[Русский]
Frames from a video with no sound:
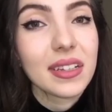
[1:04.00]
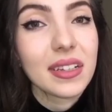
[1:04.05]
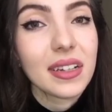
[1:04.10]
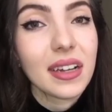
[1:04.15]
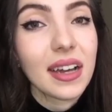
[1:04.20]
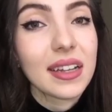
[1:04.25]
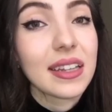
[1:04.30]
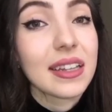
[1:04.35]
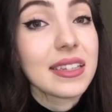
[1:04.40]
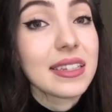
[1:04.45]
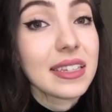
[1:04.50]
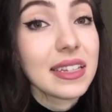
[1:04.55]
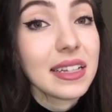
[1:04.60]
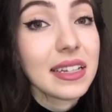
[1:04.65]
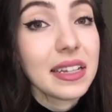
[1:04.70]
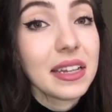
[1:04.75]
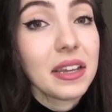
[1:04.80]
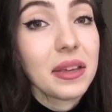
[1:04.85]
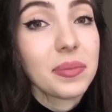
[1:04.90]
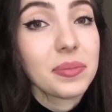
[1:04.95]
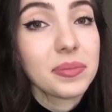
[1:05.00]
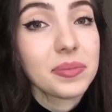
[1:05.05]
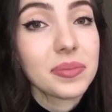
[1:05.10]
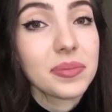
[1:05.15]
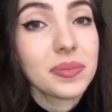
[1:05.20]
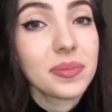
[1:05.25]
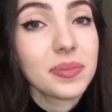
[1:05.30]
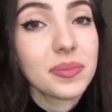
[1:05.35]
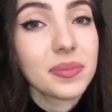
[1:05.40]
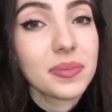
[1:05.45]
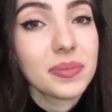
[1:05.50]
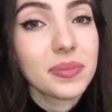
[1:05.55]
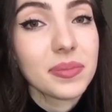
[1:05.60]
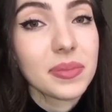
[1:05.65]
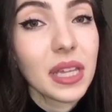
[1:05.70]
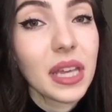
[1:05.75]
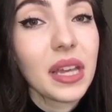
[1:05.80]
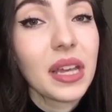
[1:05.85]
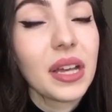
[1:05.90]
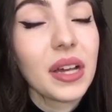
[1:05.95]
Они сильные.
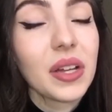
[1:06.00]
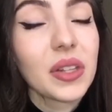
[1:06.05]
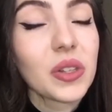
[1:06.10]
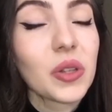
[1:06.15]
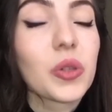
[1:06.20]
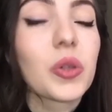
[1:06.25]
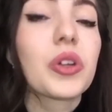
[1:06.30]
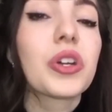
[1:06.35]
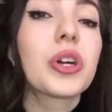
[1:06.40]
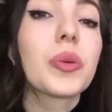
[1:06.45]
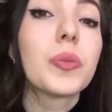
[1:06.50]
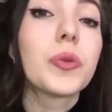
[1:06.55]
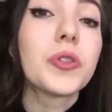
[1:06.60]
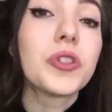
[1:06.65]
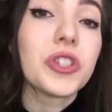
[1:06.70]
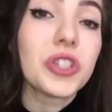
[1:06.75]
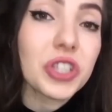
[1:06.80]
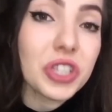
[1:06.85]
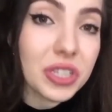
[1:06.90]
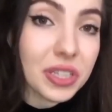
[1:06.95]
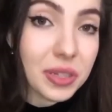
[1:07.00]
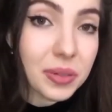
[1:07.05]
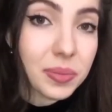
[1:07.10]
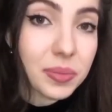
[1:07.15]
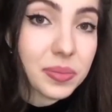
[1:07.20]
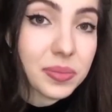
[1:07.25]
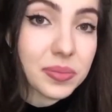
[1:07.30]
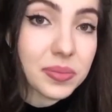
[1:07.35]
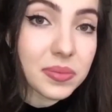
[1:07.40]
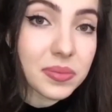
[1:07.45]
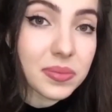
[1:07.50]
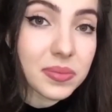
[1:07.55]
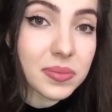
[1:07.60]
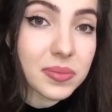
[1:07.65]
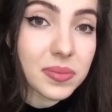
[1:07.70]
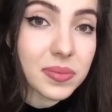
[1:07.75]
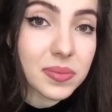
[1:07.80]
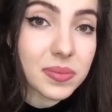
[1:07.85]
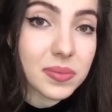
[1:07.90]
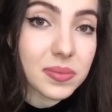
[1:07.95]
Но только мужчин,
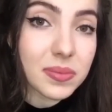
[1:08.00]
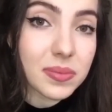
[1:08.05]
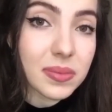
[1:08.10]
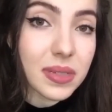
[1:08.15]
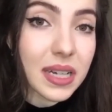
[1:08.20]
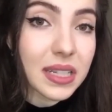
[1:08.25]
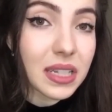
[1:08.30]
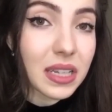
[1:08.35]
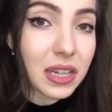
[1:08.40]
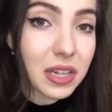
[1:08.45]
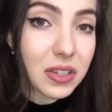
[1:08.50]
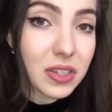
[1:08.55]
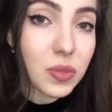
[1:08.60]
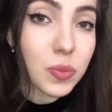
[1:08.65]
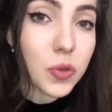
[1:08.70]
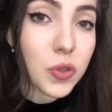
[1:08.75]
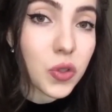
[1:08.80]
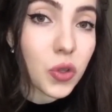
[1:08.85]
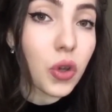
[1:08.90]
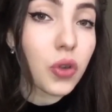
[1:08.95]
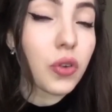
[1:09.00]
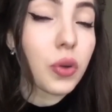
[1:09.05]
а не лиц мужского